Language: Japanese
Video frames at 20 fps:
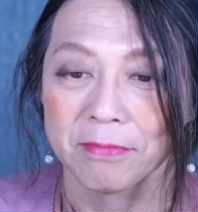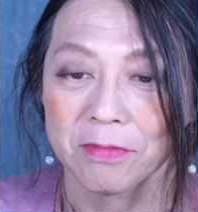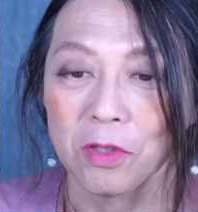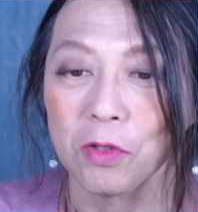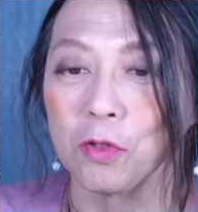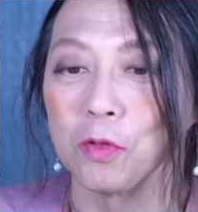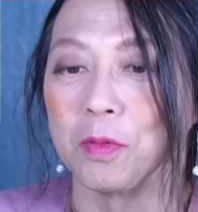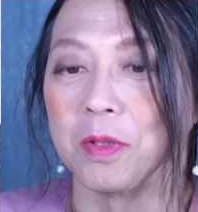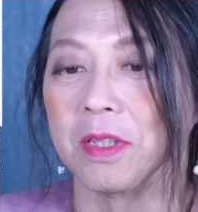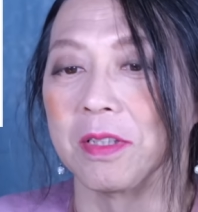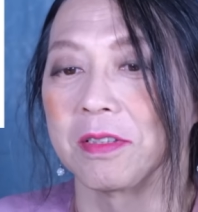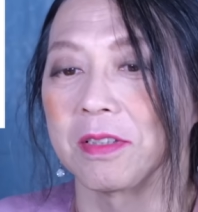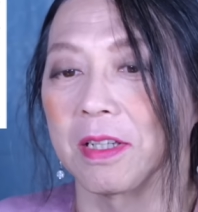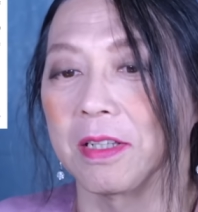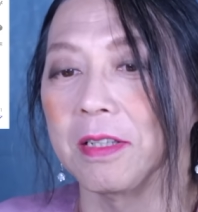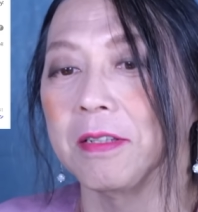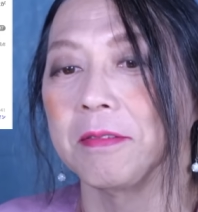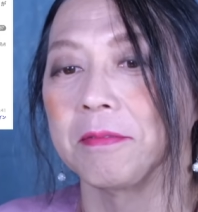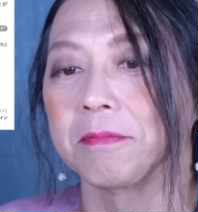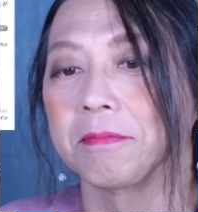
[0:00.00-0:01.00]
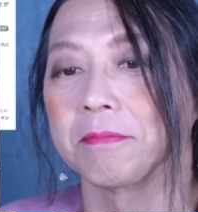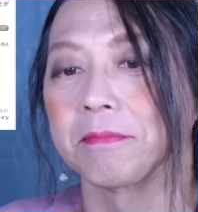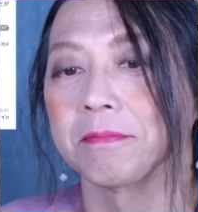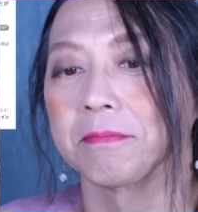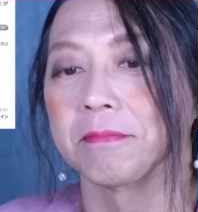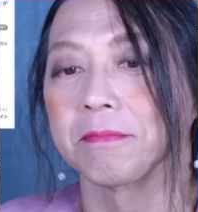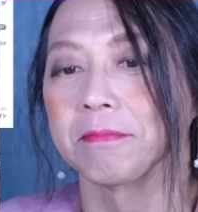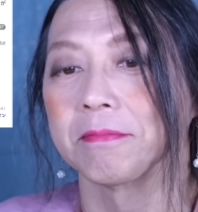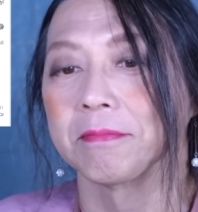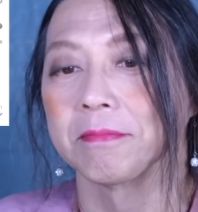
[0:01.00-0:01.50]
という意味ですかね。
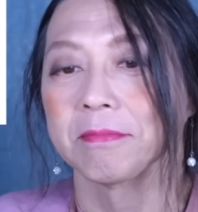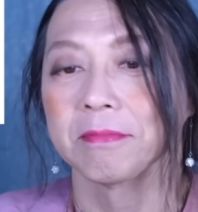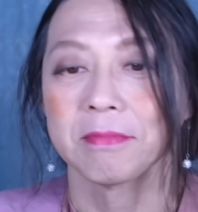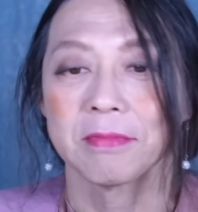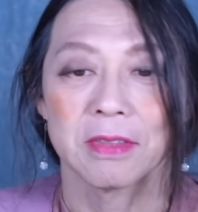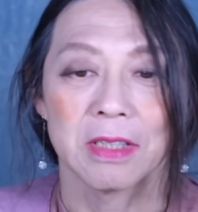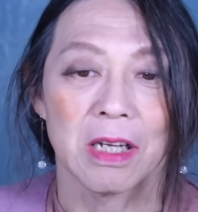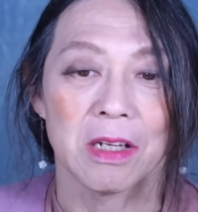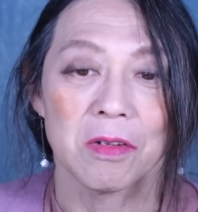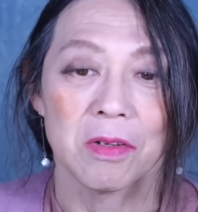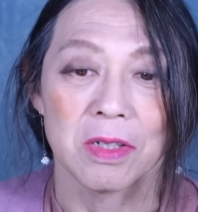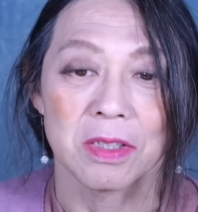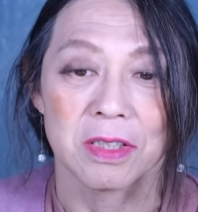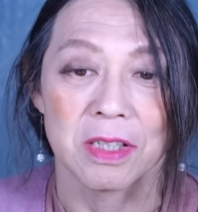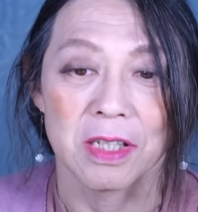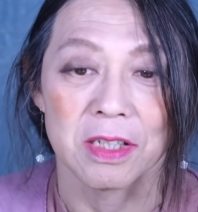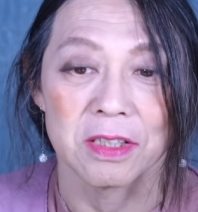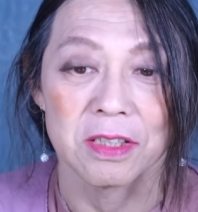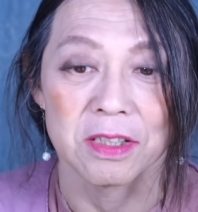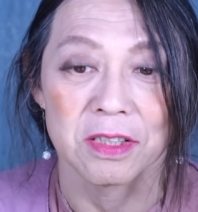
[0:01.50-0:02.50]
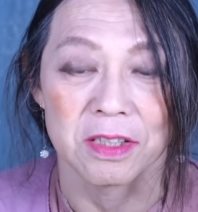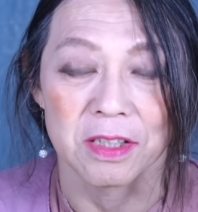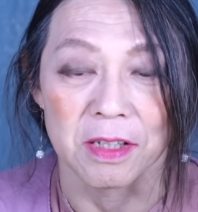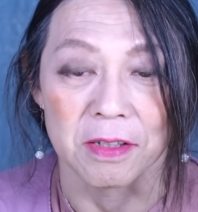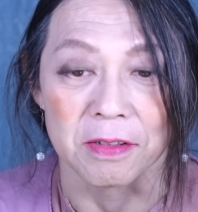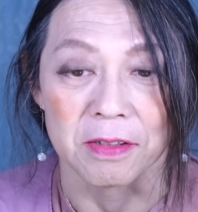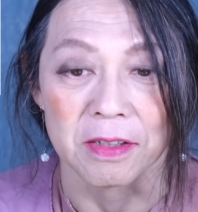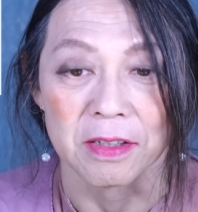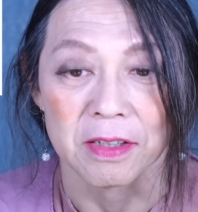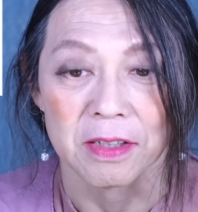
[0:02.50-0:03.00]
で、あるいは政治資
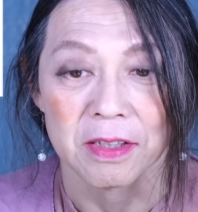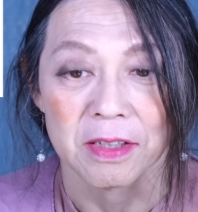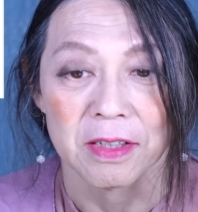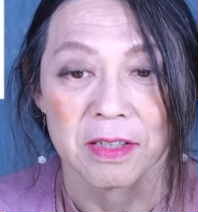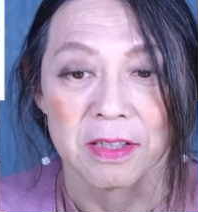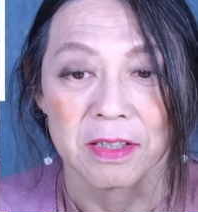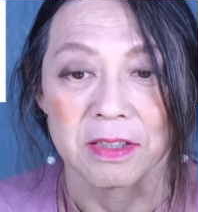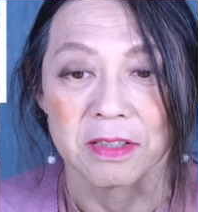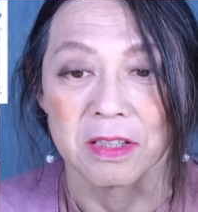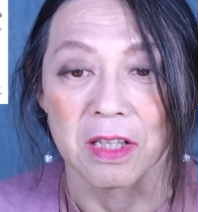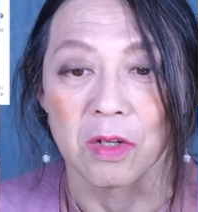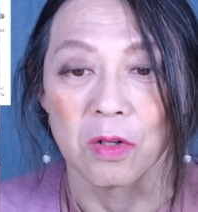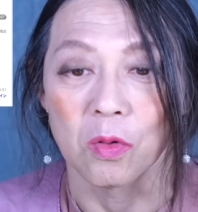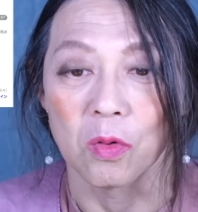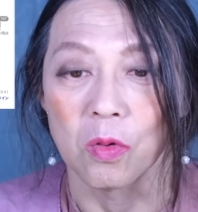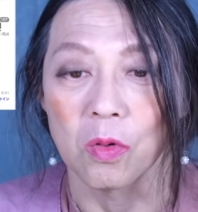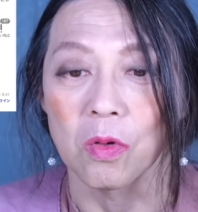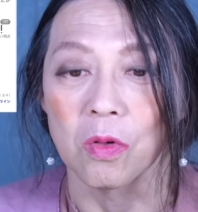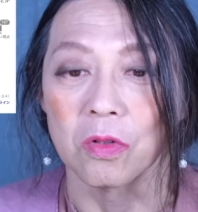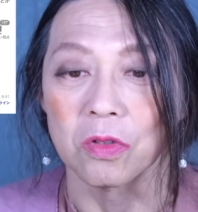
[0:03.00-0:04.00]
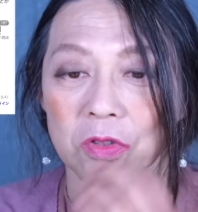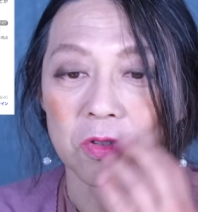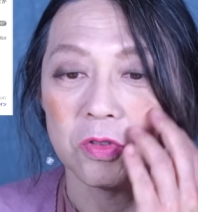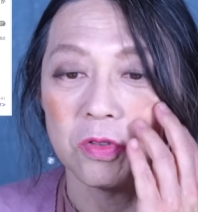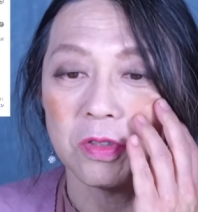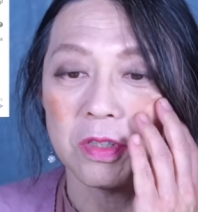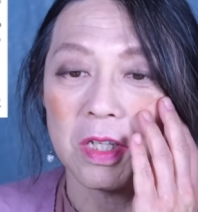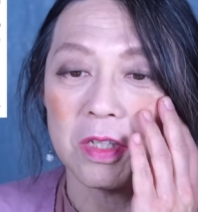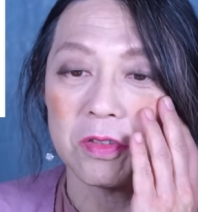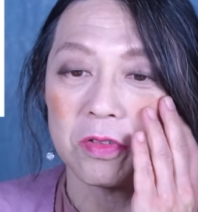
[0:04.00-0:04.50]
金規正法を
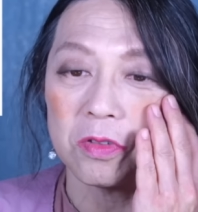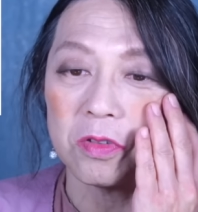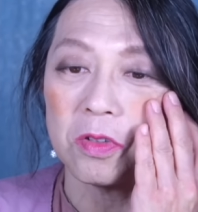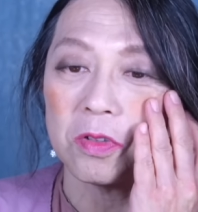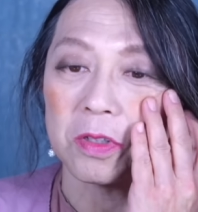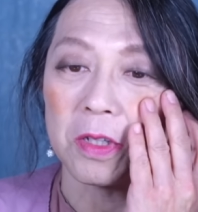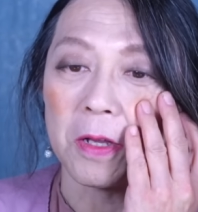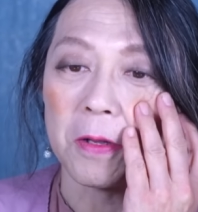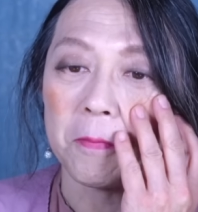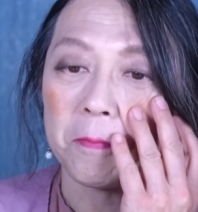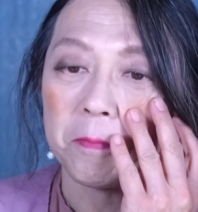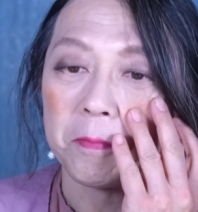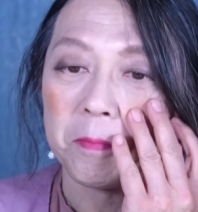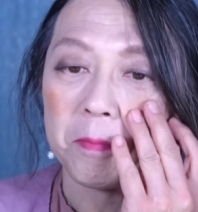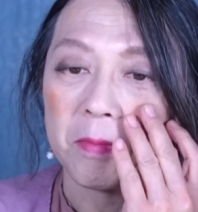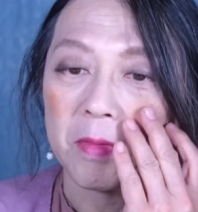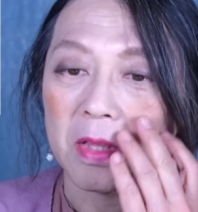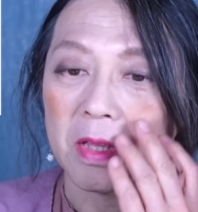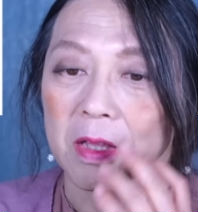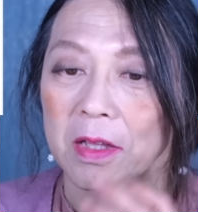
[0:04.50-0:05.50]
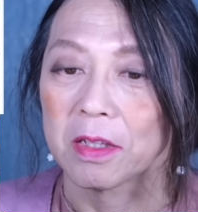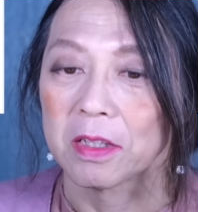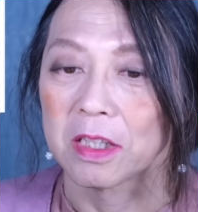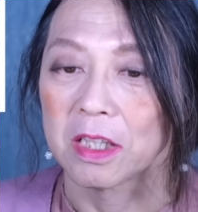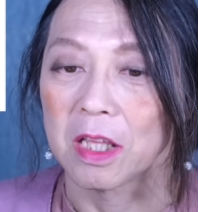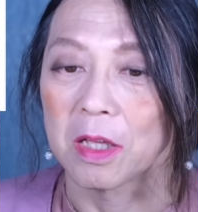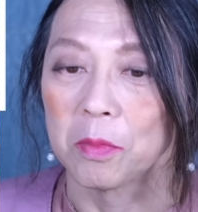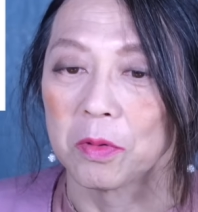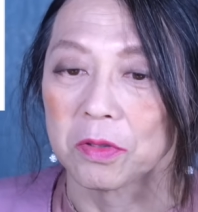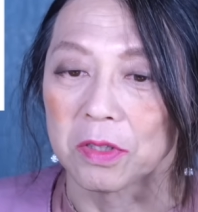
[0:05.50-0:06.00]
修正するので。
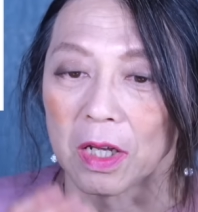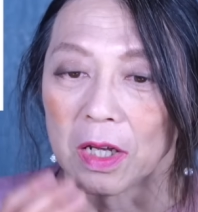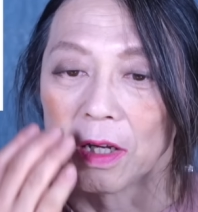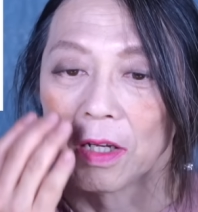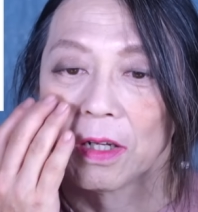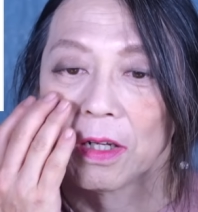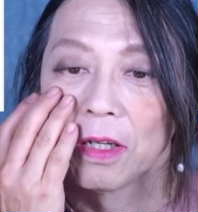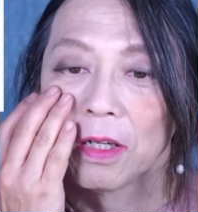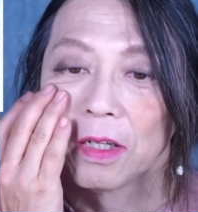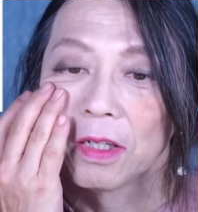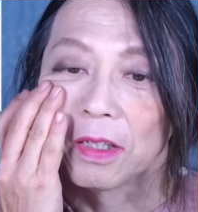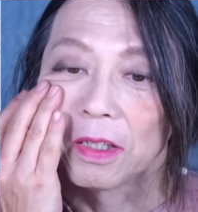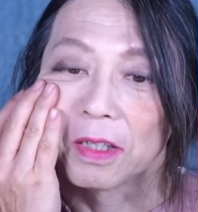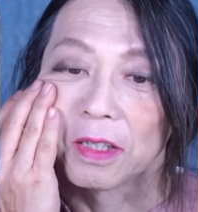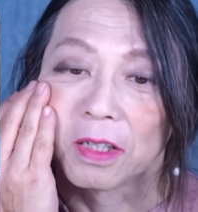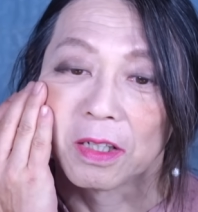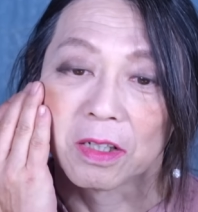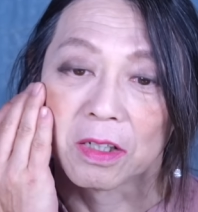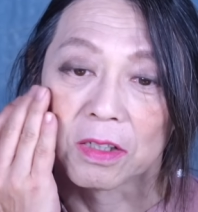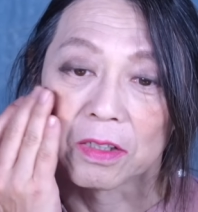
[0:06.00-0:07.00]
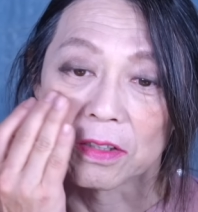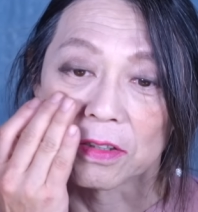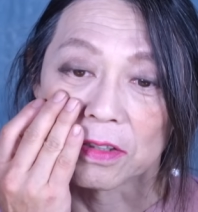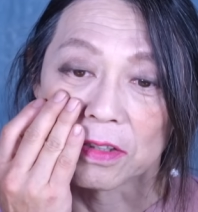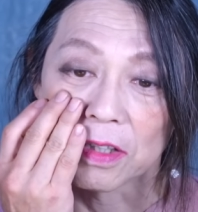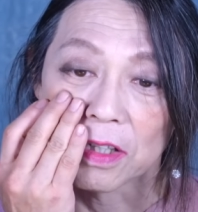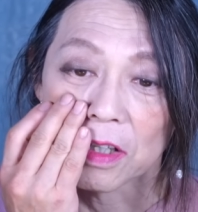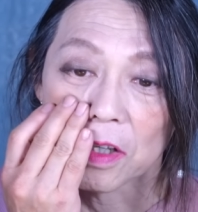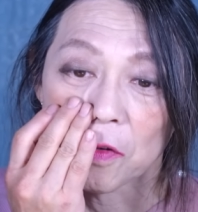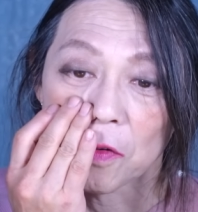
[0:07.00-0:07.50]
でもさ、えー、
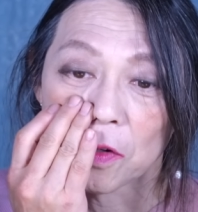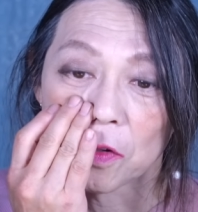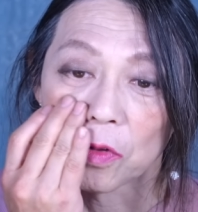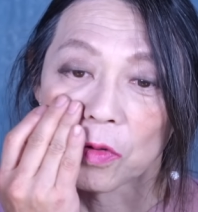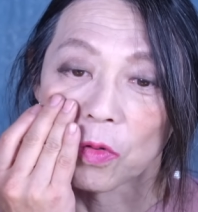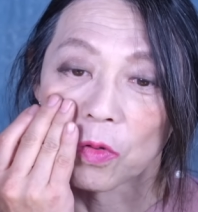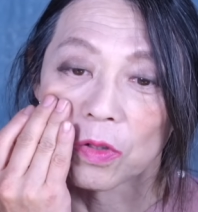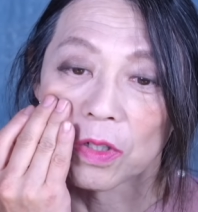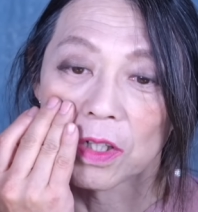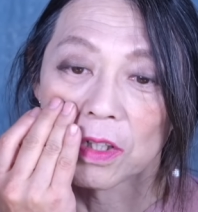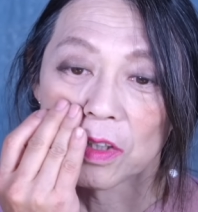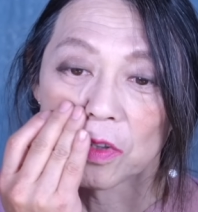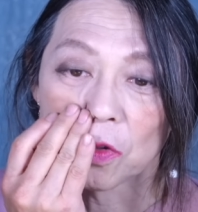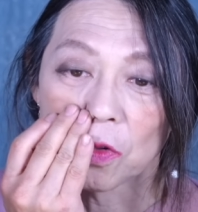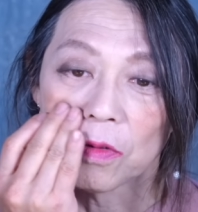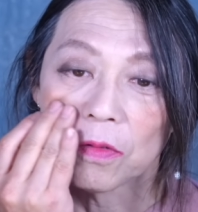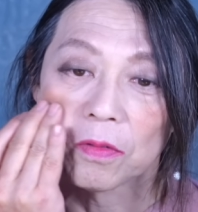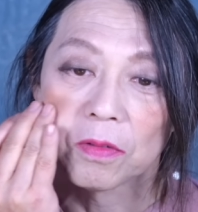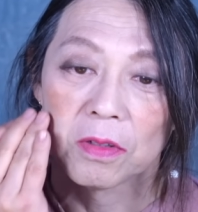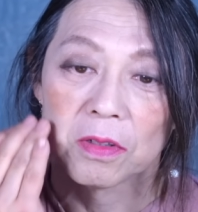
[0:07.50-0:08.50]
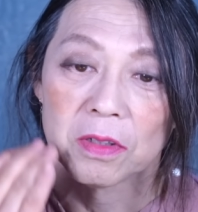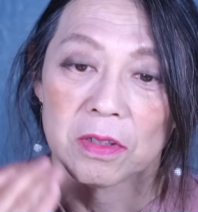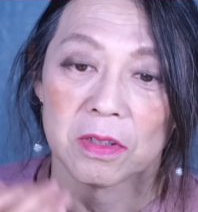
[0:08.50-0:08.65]
税金はあの5年でしょ